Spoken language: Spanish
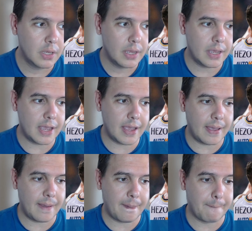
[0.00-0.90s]

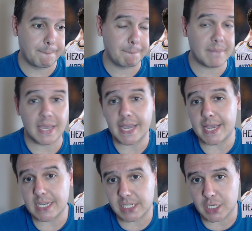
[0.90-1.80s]
Eh,
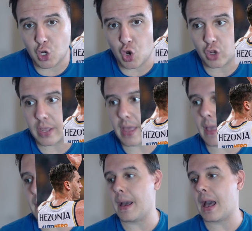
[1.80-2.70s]
¿Qué es lo
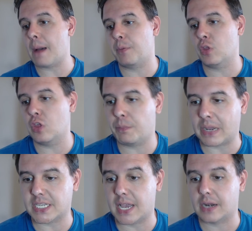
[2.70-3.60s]
que ha podido
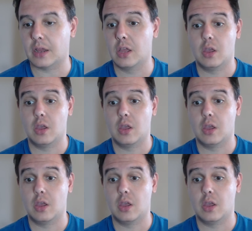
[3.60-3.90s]
pasar?